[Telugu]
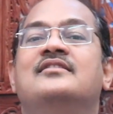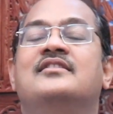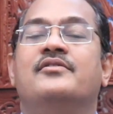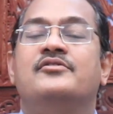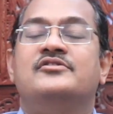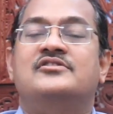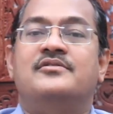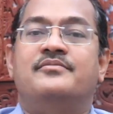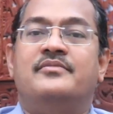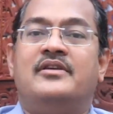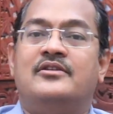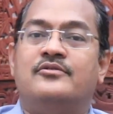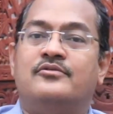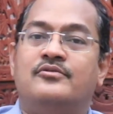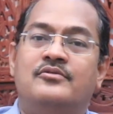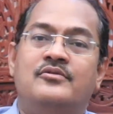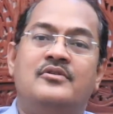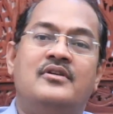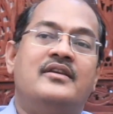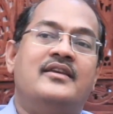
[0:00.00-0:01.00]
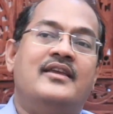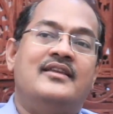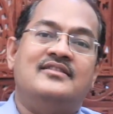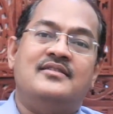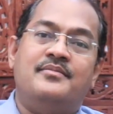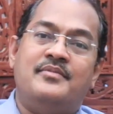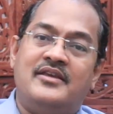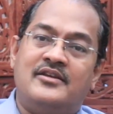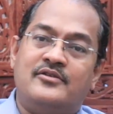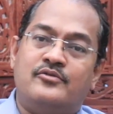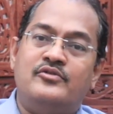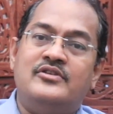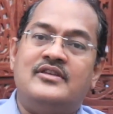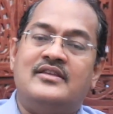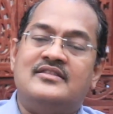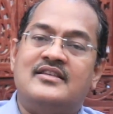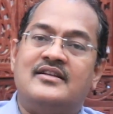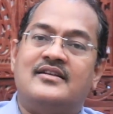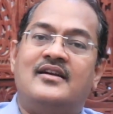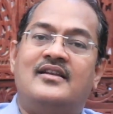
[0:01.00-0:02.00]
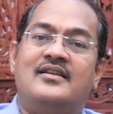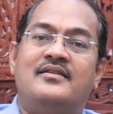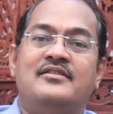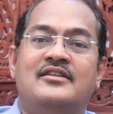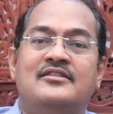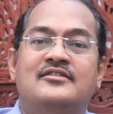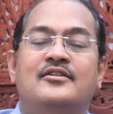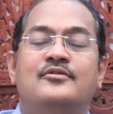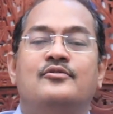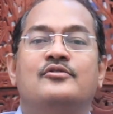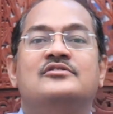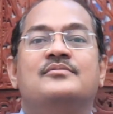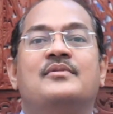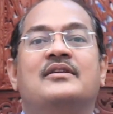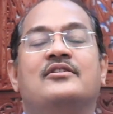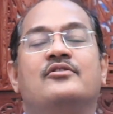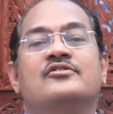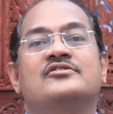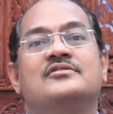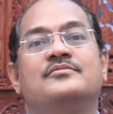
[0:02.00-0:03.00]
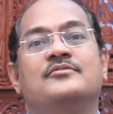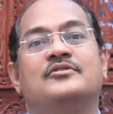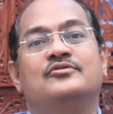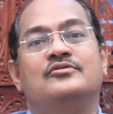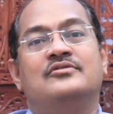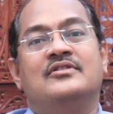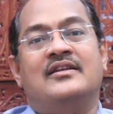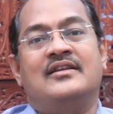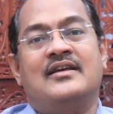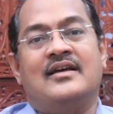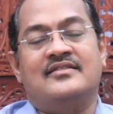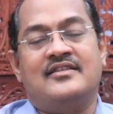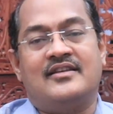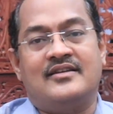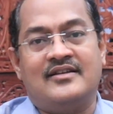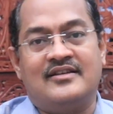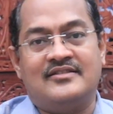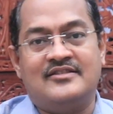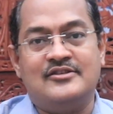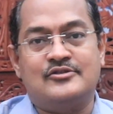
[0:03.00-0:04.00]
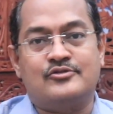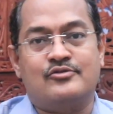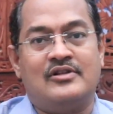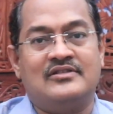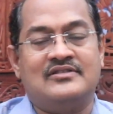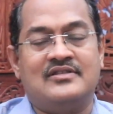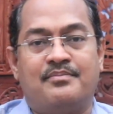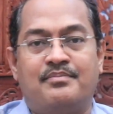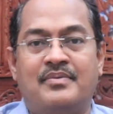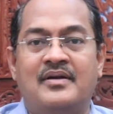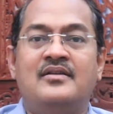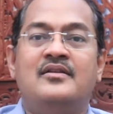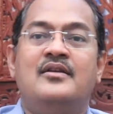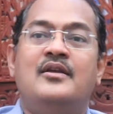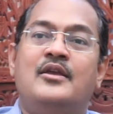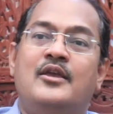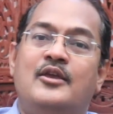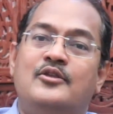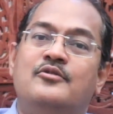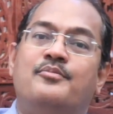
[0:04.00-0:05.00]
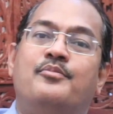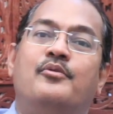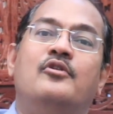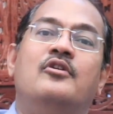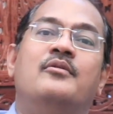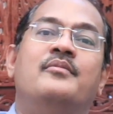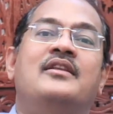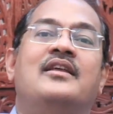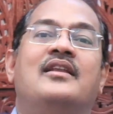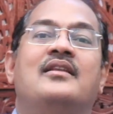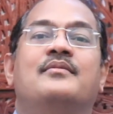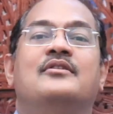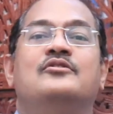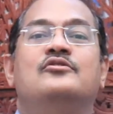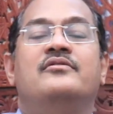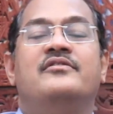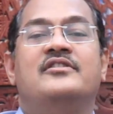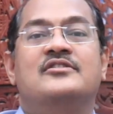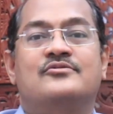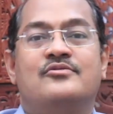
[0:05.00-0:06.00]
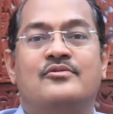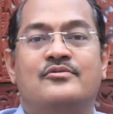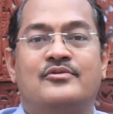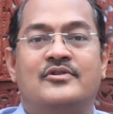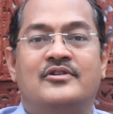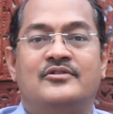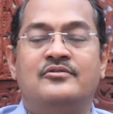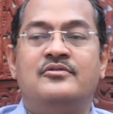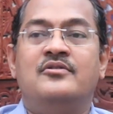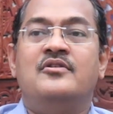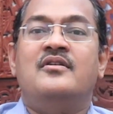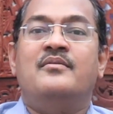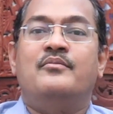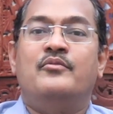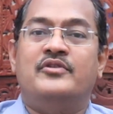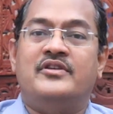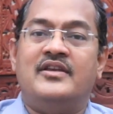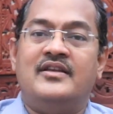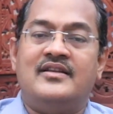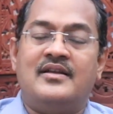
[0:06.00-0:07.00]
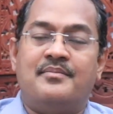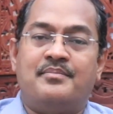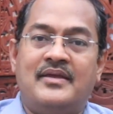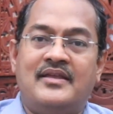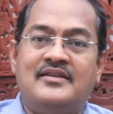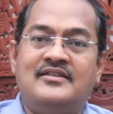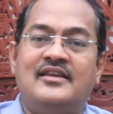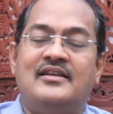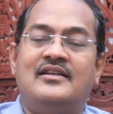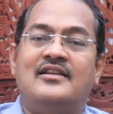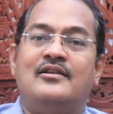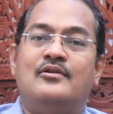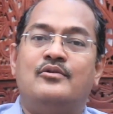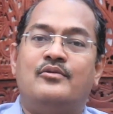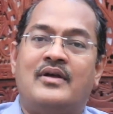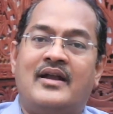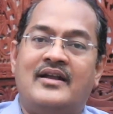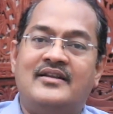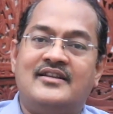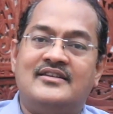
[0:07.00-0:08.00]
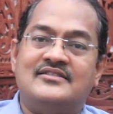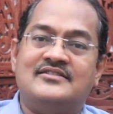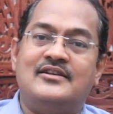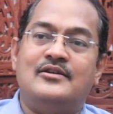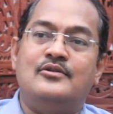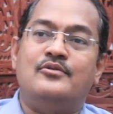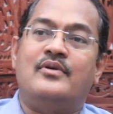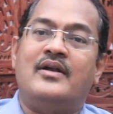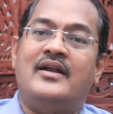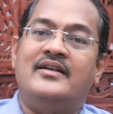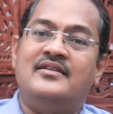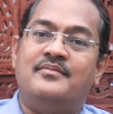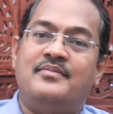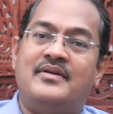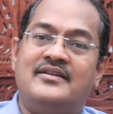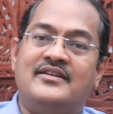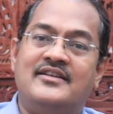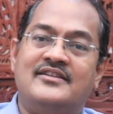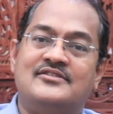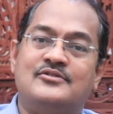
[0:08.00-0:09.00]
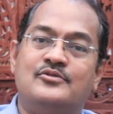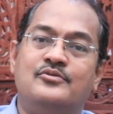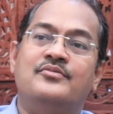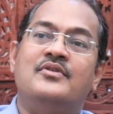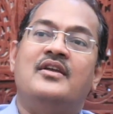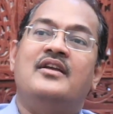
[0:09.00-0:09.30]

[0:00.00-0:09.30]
ఎంత అవసరం మేరకు ఎంత మేరకు ఎంత కాలం ఎంత డోసు మనకు అవసరం అవుతుందన్న ఆధారంగా తీసుకోవాలి తప్ప ఏదో పొలోమని అలా మందులు వేసుకోకూడదు ముఖ్యంగా పెయిన్ కిల్లర్లు యాంటాసిడ్లు యాంటీబయాటిక్స్